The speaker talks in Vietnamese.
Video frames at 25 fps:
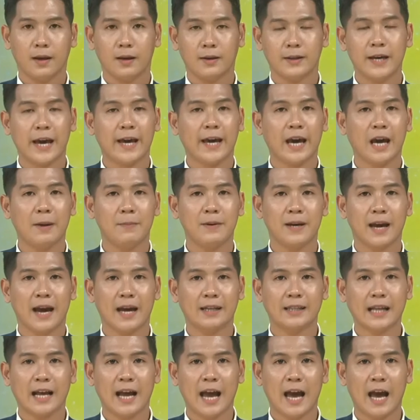Ngày
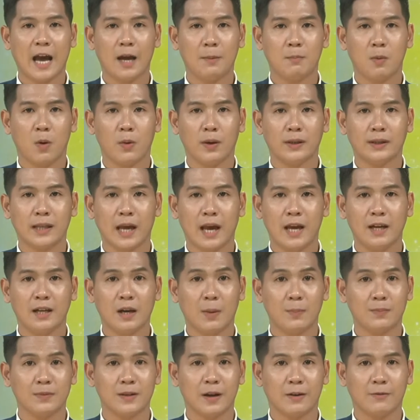22 tháng 2, Bộ Y tế
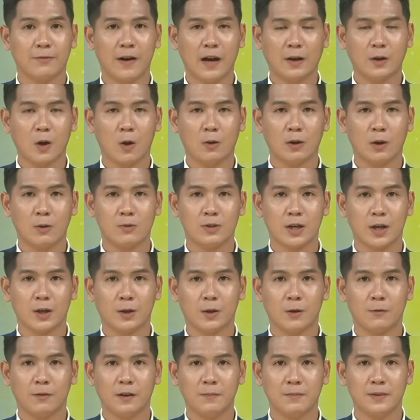cập nhật phác đồ điều
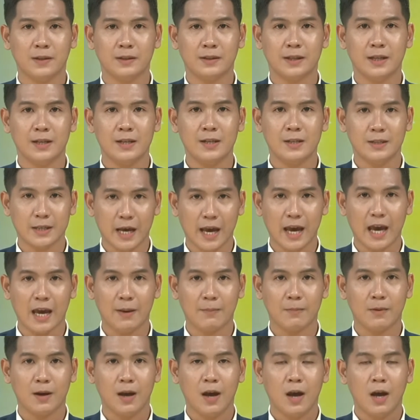trị COVID-19 trẻ
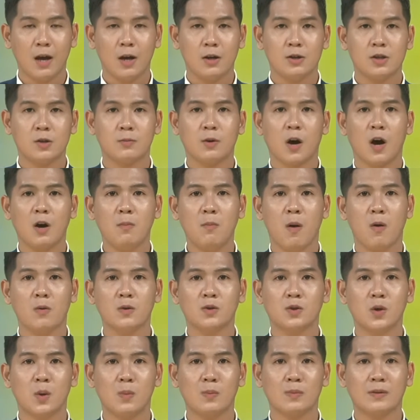em, trong đó
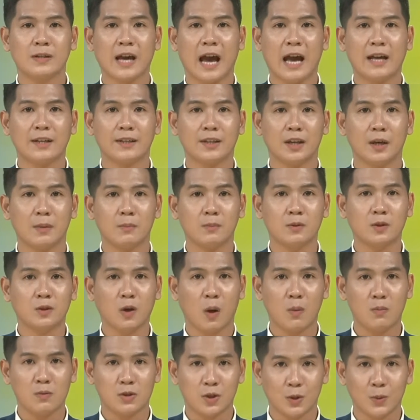bổ sung ca nhiễm
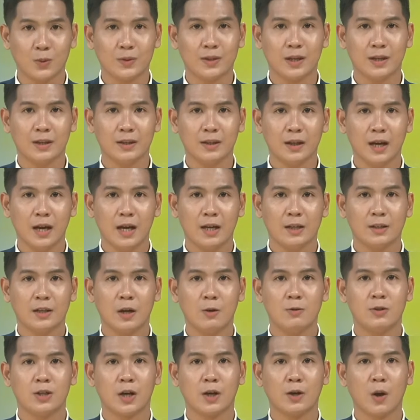không triệu chứng,
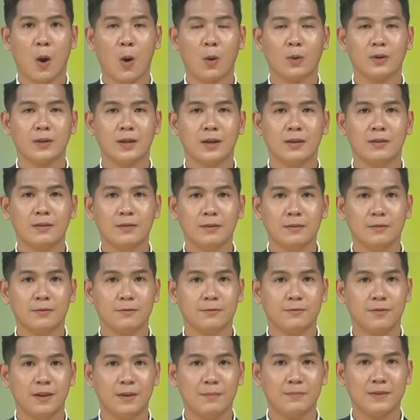điều trị hội chứng
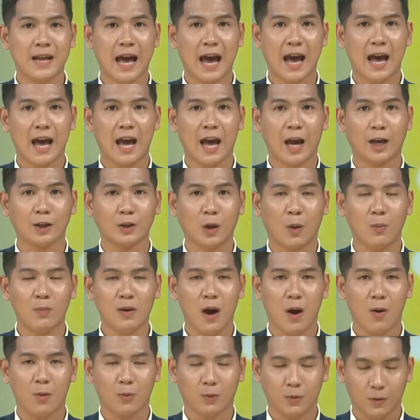viêm đa hệ
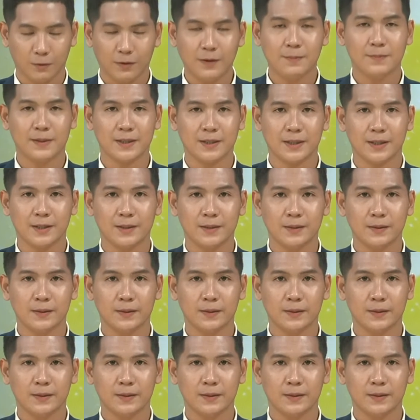thống hậu COVID-19.